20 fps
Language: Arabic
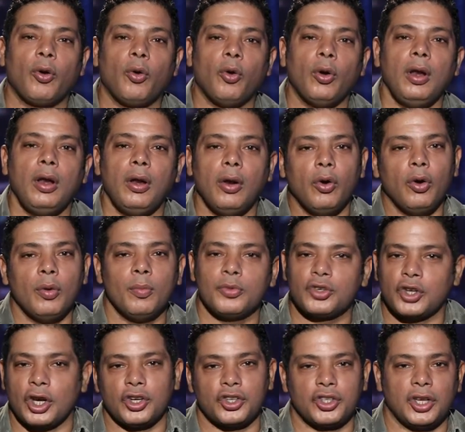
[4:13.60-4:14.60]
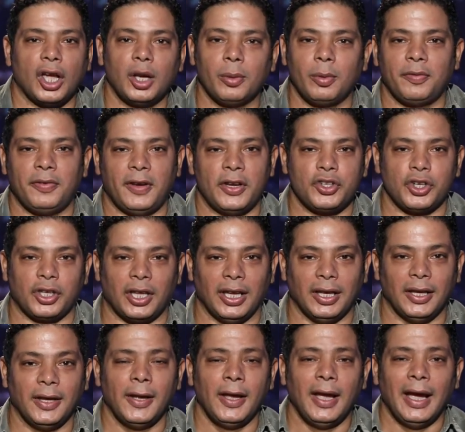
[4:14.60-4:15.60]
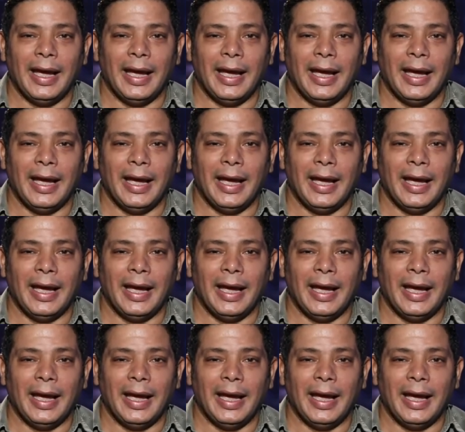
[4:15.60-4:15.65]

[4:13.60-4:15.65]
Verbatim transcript: كلهم مش هيشتغلوا بفلاشه تاني